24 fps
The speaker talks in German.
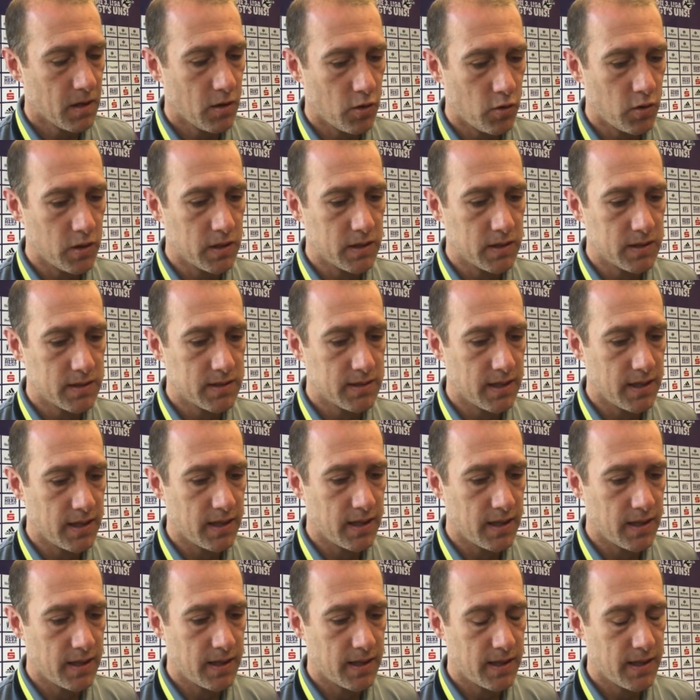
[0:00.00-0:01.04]
und
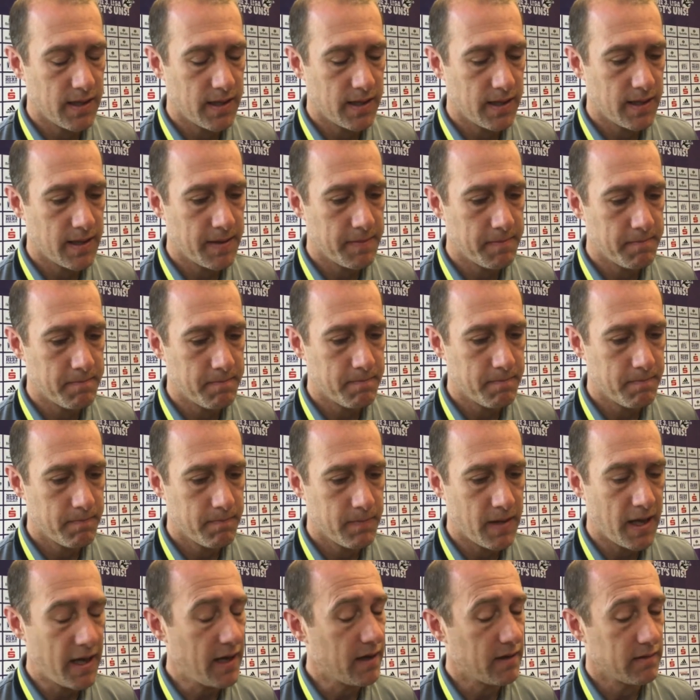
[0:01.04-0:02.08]
ähm,
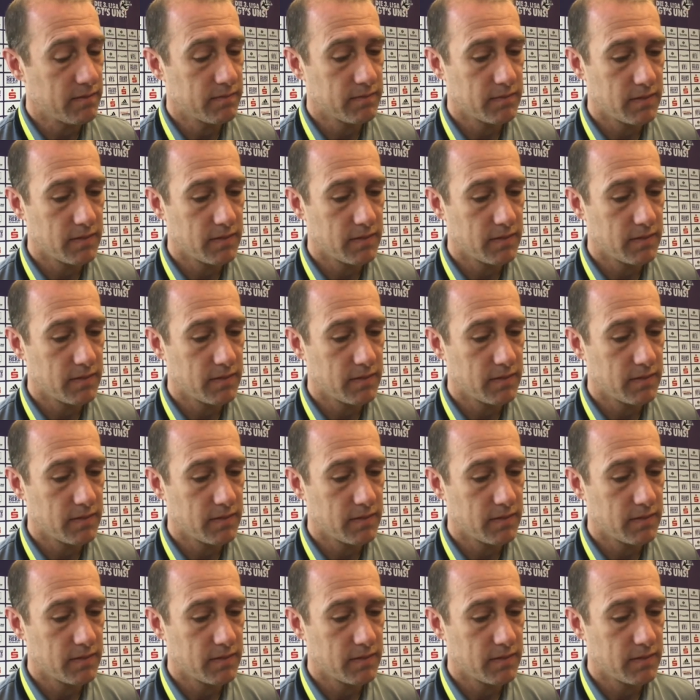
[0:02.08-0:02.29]
ja,